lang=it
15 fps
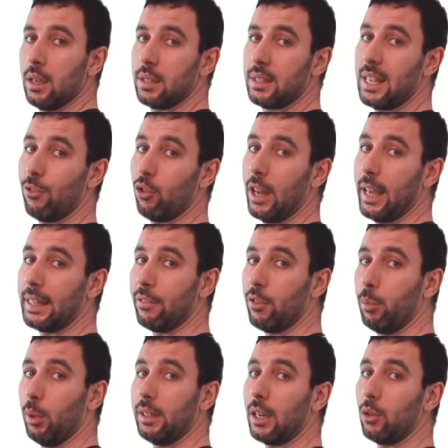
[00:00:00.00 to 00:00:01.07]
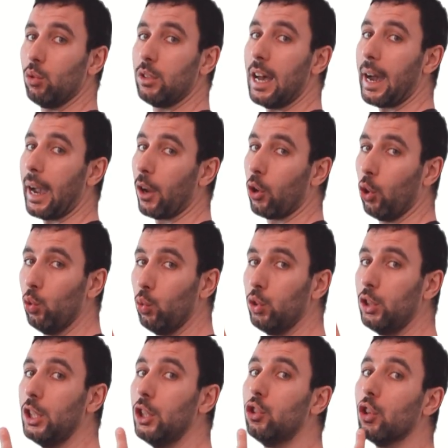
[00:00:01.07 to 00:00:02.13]
Se volete vi potete aiutare con
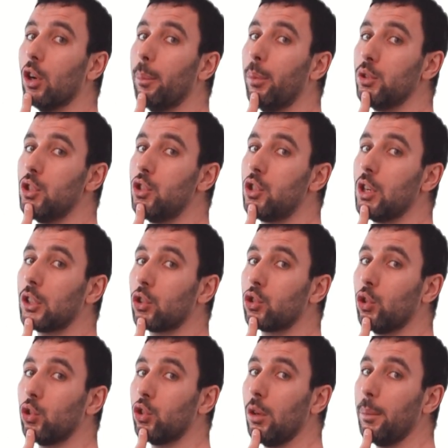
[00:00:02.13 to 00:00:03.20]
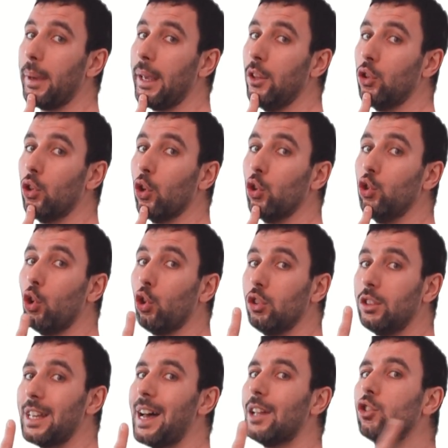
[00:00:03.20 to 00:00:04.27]
un dito posizionato sotto il mento
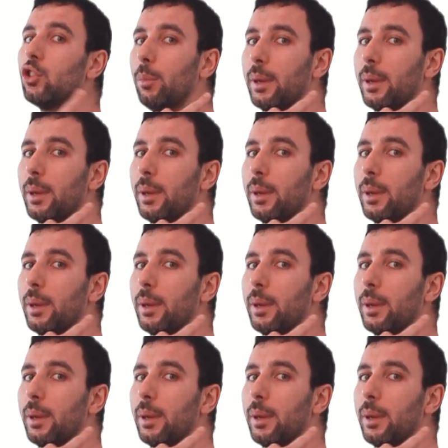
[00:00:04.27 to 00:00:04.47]
non tanto